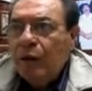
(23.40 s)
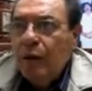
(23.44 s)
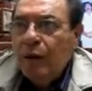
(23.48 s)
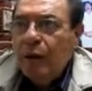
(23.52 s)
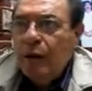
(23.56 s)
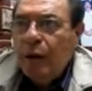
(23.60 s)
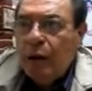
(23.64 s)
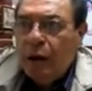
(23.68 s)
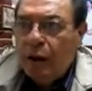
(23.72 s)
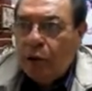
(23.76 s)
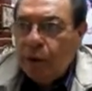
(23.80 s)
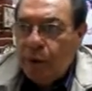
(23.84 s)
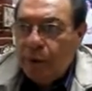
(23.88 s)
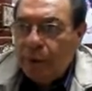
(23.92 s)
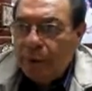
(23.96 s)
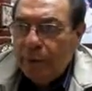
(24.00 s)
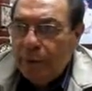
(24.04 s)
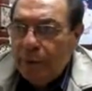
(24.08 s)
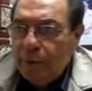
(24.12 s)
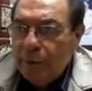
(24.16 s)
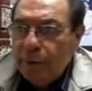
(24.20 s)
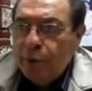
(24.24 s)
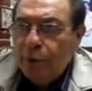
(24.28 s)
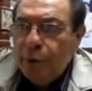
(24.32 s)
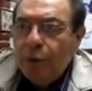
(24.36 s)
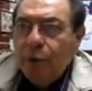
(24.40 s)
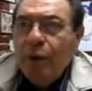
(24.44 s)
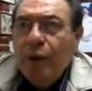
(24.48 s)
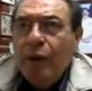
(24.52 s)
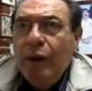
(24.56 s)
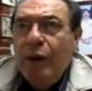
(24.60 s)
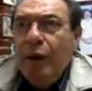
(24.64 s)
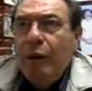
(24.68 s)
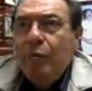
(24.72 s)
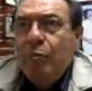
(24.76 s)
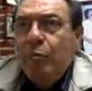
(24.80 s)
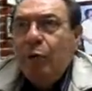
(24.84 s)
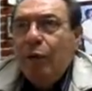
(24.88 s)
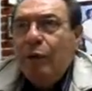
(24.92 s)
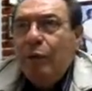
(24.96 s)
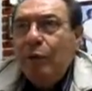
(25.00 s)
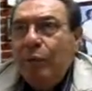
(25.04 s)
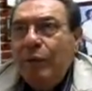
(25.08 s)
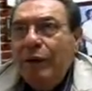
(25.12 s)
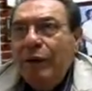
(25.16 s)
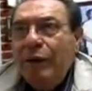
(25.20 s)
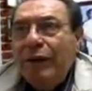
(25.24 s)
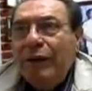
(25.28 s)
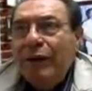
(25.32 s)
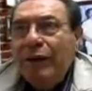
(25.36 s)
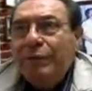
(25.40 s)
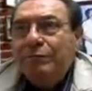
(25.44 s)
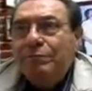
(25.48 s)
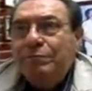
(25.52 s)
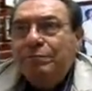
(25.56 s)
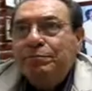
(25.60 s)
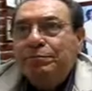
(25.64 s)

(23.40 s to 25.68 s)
al gobernador? Bueno, mira,